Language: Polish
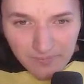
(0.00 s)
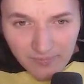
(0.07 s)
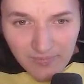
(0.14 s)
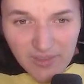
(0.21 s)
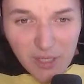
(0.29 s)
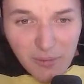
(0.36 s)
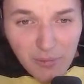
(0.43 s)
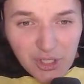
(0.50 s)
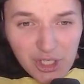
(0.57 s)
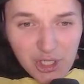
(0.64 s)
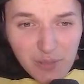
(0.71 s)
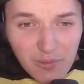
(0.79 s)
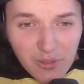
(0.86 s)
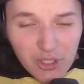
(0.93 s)
Nie
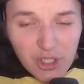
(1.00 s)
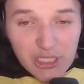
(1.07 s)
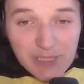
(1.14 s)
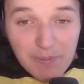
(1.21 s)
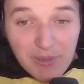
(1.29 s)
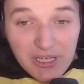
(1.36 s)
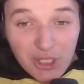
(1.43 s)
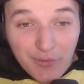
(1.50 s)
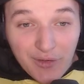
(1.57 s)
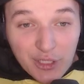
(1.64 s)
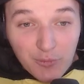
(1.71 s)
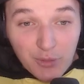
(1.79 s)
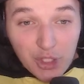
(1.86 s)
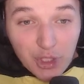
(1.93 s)
możesz, nie możesz
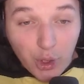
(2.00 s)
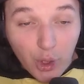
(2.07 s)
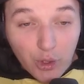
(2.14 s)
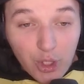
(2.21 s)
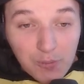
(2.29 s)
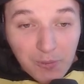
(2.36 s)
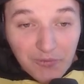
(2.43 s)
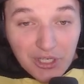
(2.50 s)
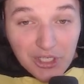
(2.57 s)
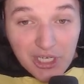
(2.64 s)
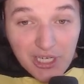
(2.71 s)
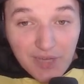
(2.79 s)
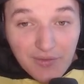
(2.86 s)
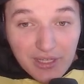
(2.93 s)
sprintować, musisz chodzić, bo wtedy
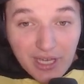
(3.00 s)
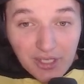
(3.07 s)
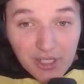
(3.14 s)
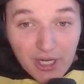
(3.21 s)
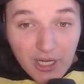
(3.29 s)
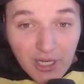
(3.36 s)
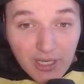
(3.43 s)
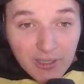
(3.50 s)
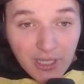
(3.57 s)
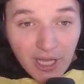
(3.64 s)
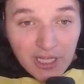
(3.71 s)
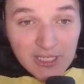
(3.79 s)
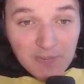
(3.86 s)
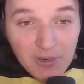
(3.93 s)
cię nie widać.
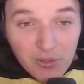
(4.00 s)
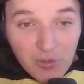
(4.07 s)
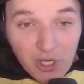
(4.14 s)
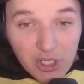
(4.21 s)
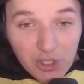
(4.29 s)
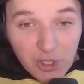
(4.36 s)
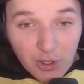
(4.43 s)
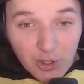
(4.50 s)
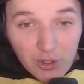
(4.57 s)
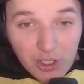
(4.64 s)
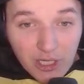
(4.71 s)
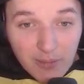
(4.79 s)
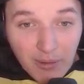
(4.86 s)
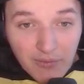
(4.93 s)
Jak sprintujesz, to, to
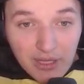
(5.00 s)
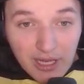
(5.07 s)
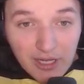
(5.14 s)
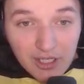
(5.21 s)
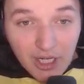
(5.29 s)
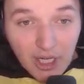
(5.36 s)
cię chyba widać.